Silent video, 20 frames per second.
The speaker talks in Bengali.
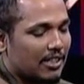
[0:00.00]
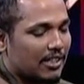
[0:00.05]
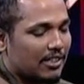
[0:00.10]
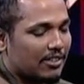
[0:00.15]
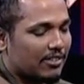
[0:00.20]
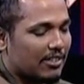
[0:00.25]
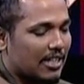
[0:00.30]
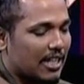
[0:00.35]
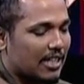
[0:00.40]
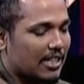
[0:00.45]

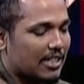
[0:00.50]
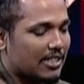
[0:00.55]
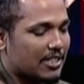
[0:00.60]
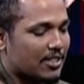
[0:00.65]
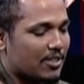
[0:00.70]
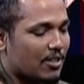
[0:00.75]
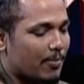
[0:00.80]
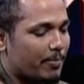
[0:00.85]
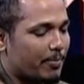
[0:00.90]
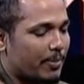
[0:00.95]
তো দেখা যাচ্ছে
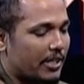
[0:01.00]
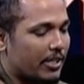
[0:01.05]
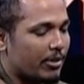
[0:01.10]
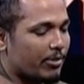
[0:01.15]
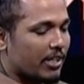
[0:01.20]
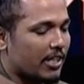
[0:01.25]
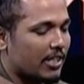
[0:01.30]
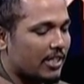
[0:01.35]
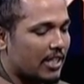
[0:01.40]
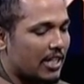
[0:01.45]
সব ভিডিও
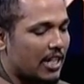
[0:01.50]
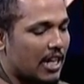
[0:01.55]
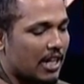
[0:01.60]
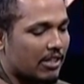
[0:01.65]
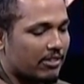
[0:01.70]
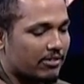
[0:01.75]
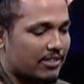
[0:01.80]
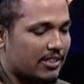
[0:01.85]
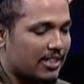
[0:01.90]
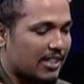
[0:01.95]
কেন্দ্রিক গান
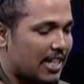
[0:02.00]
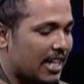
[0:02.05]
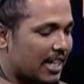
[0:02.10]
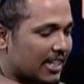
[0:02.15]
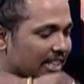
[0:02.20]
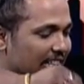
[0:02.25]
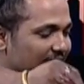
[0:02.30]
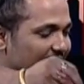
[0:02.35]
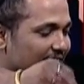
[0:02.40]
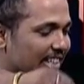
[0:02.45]
হচ্ছে
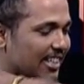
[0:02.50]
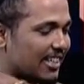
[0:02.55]
গানের